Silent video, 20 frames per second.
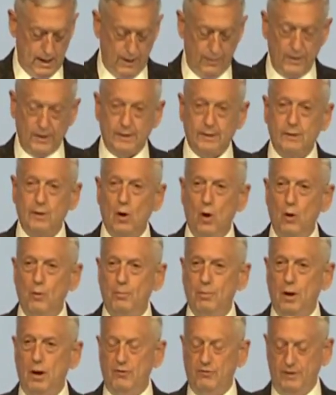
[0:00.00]
فقد زاد
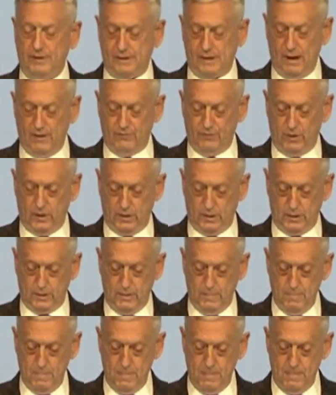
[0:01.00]
النظام من وتيرة
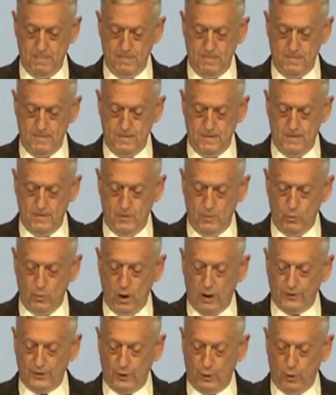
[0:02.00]
جهوده
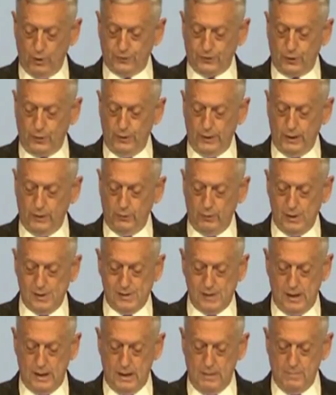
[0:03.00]
ونطاقها وإلى
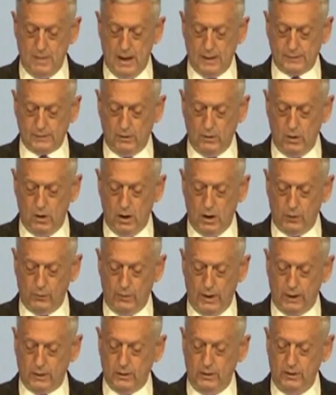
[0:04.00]
جانب تصريحات
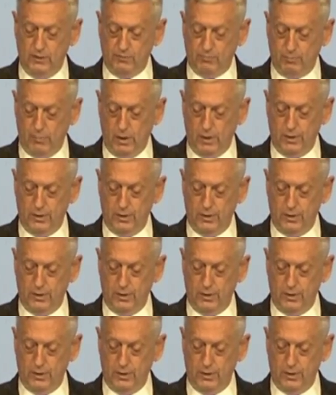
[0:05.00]
متهورة